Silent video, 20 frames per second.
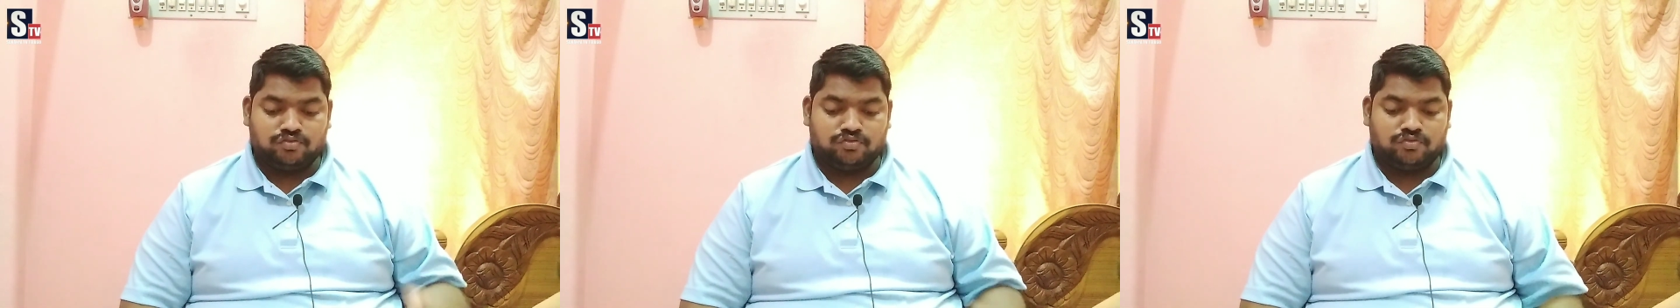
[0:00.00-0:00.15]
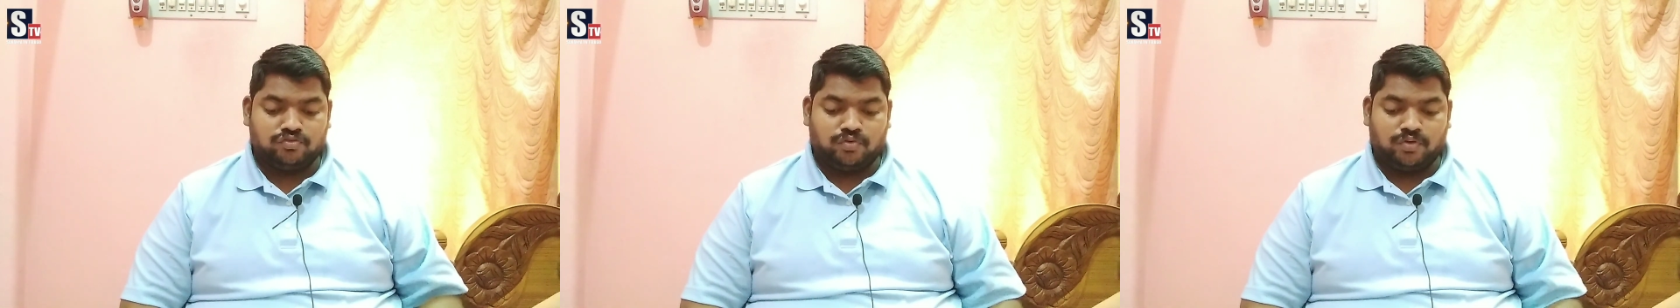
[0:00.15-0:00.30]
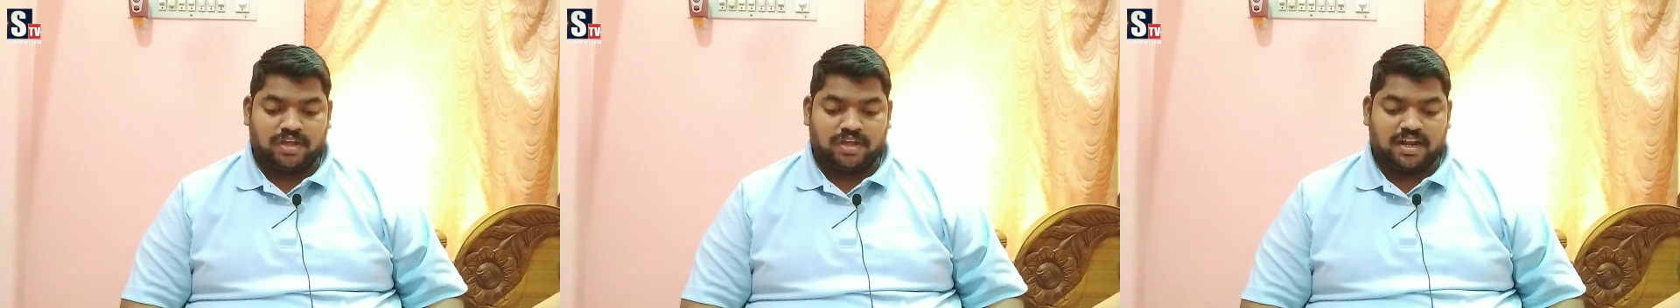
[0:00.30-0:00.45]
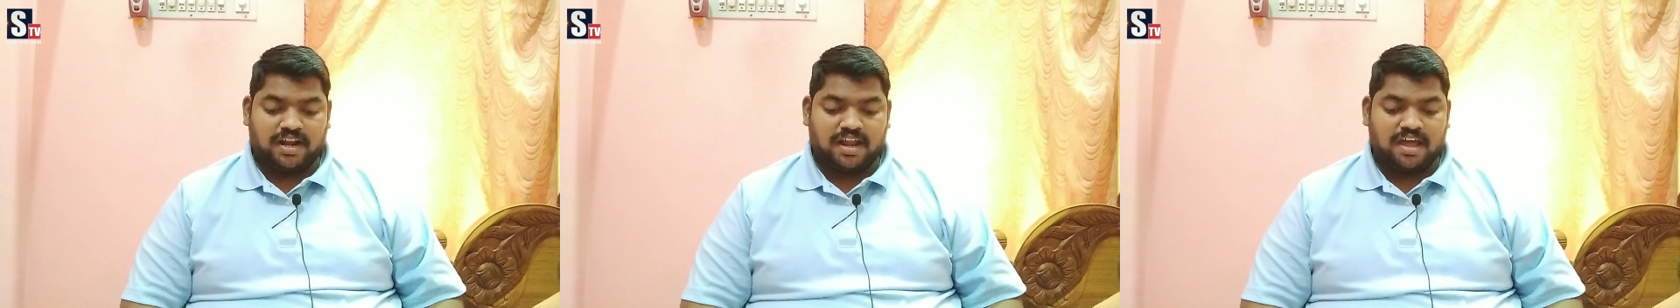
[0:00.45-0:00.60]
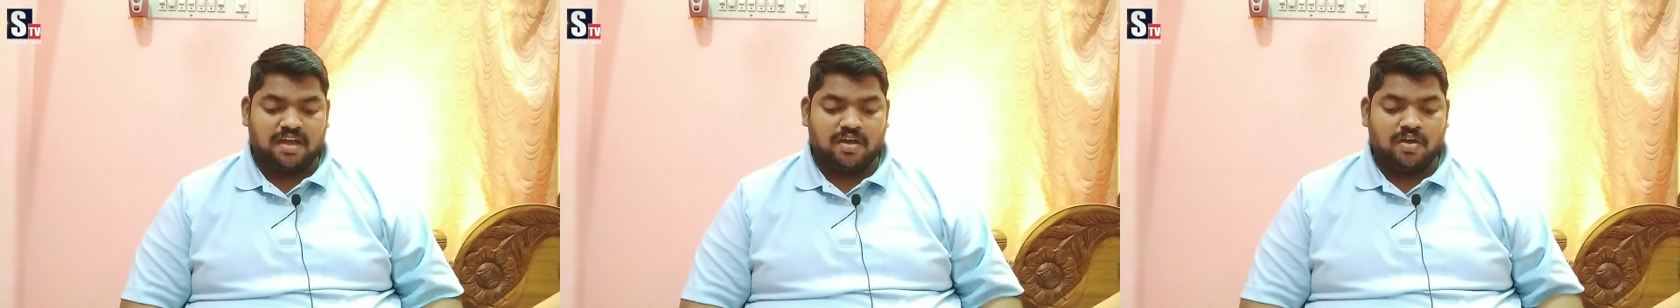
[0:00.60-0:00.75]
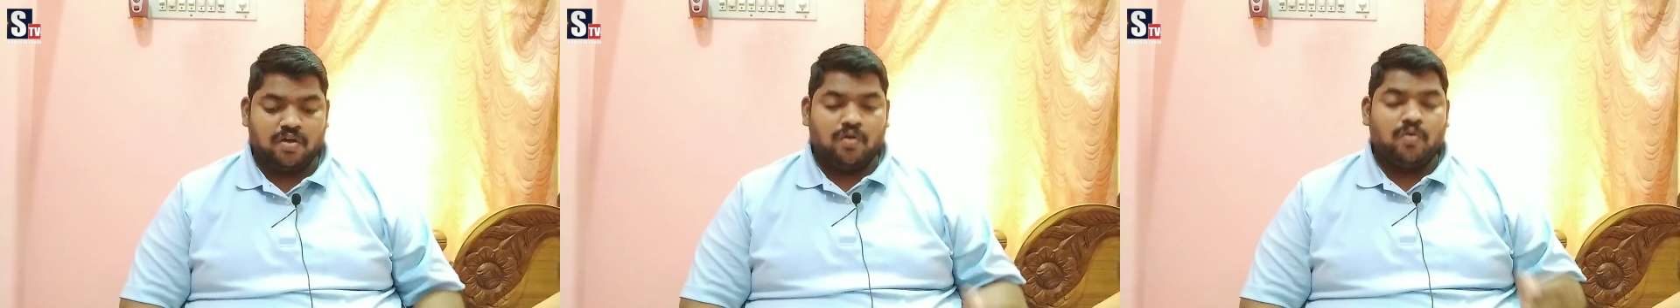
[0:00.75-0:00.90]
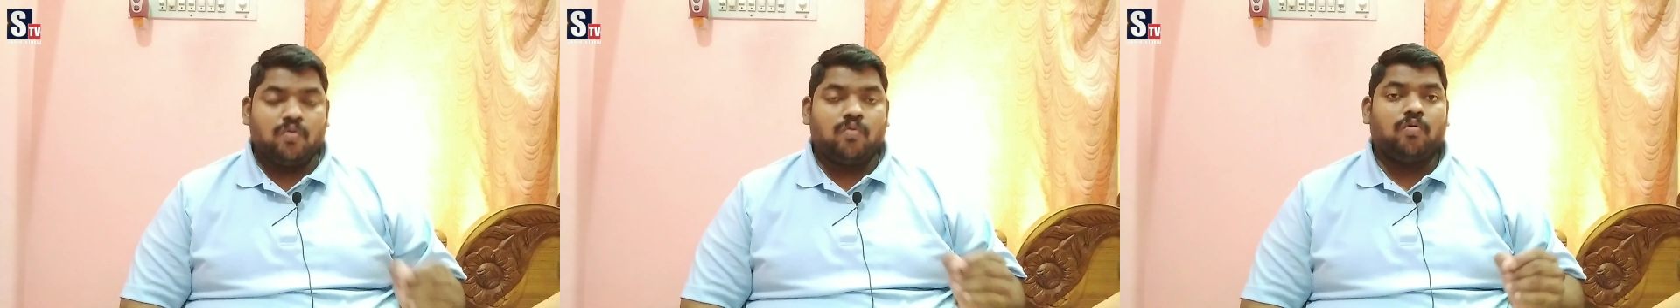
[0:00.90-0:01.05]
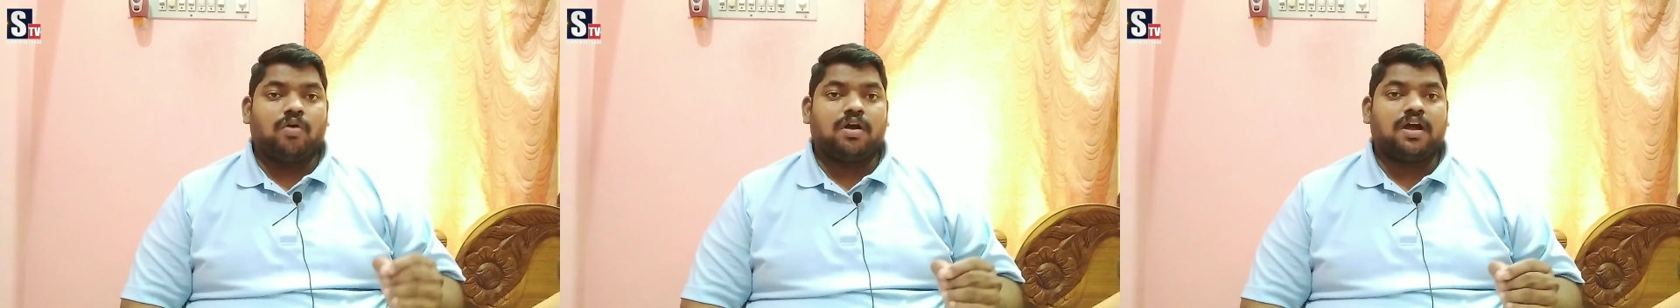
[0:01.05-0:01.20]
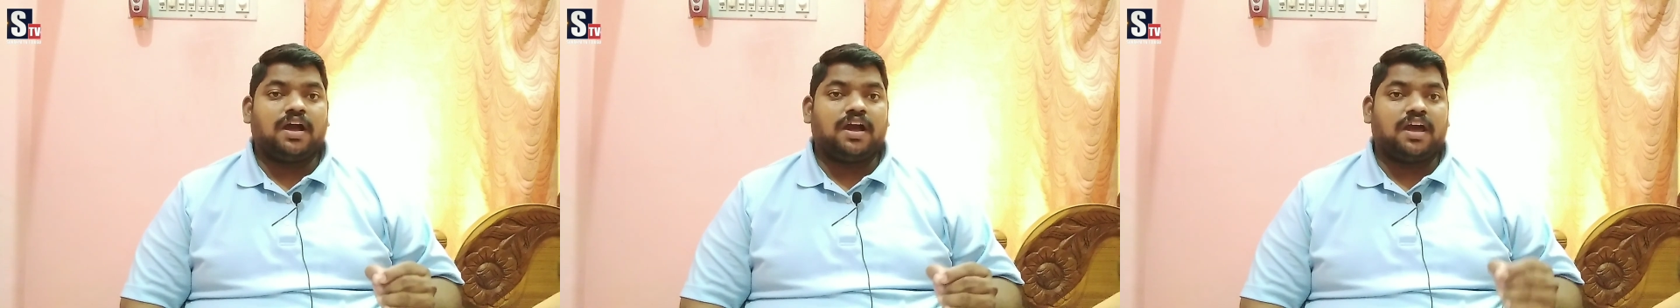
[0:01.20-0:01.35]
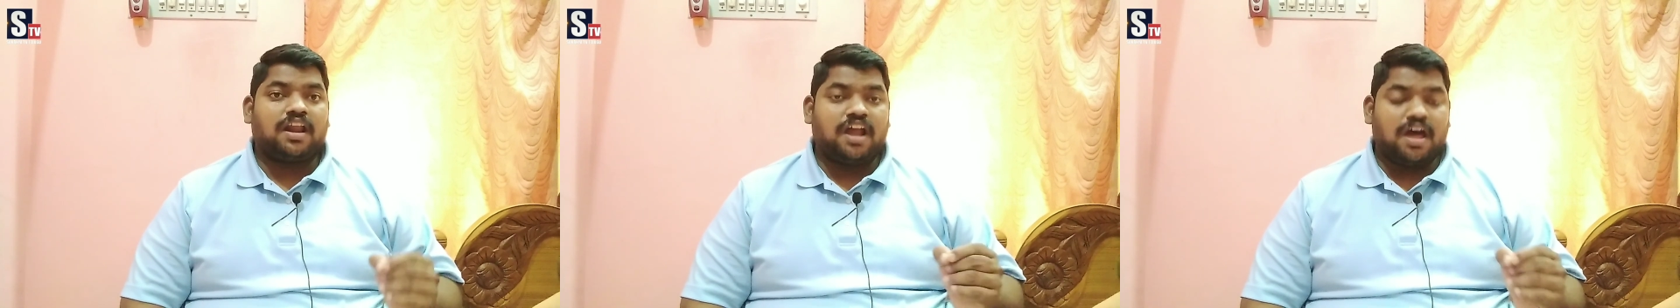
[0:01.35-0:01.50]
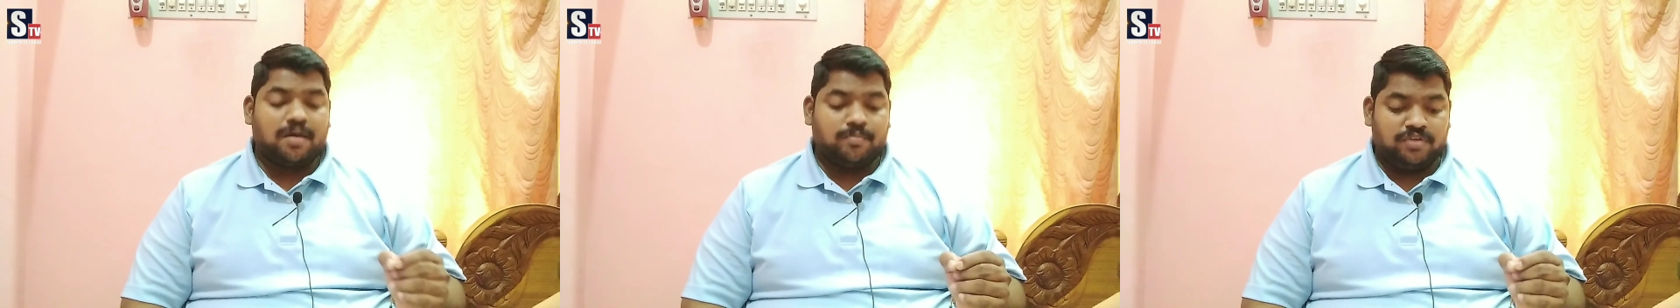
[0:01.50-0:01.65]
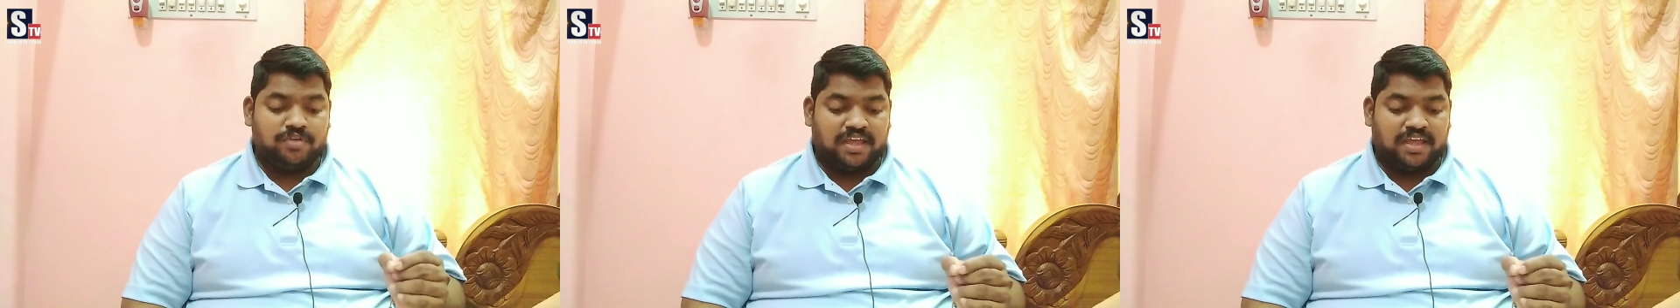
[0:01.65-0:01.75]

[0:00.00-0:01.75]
చూసుకుంటే అన్న ఒక గ్రాము